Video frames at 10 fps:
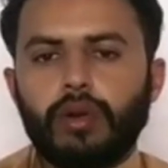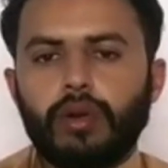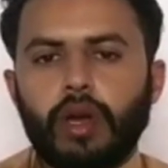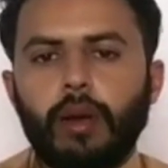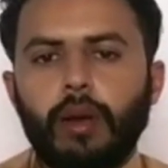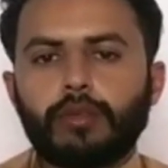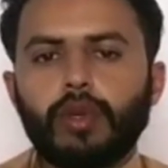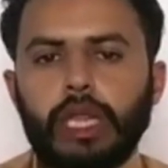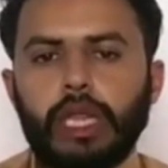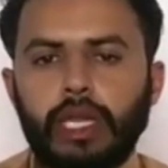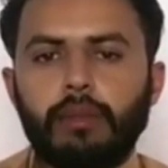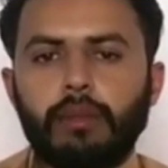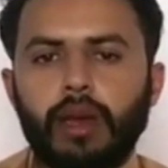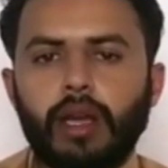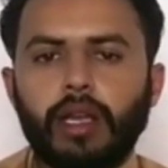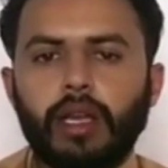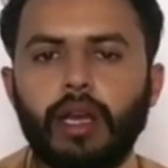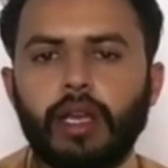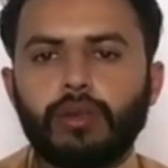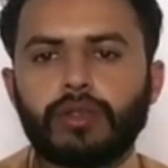और आपको इतना मारा
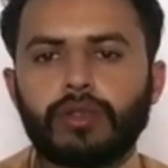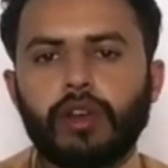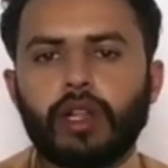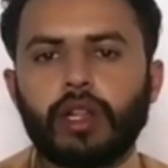गया कि उस